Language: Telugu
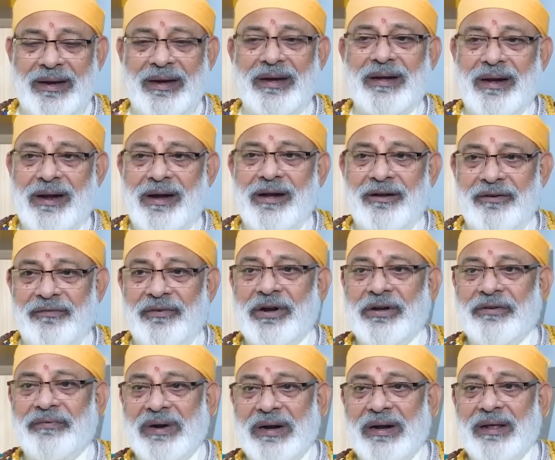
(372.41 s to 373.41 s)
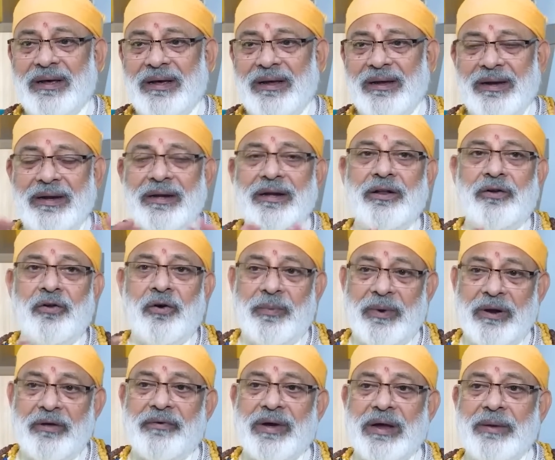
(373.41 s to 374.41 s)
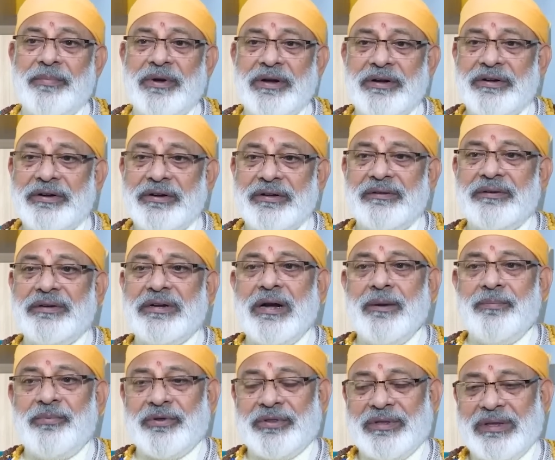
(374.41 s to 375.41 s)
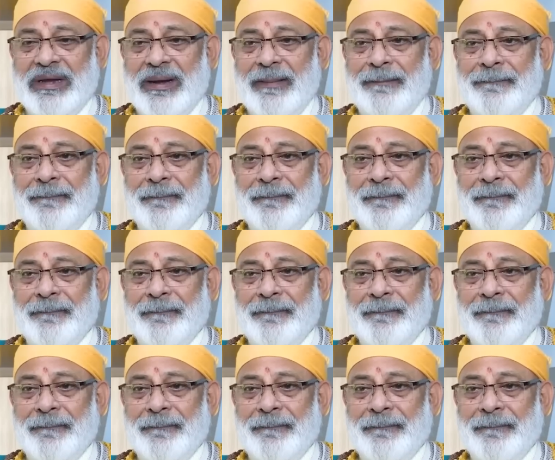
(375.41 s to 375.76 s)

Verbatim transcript: ఇట్లాంటి వాటి వల్ల ఇంటి లోపల వైబ్రేషన్స్ చెడిపోతాయి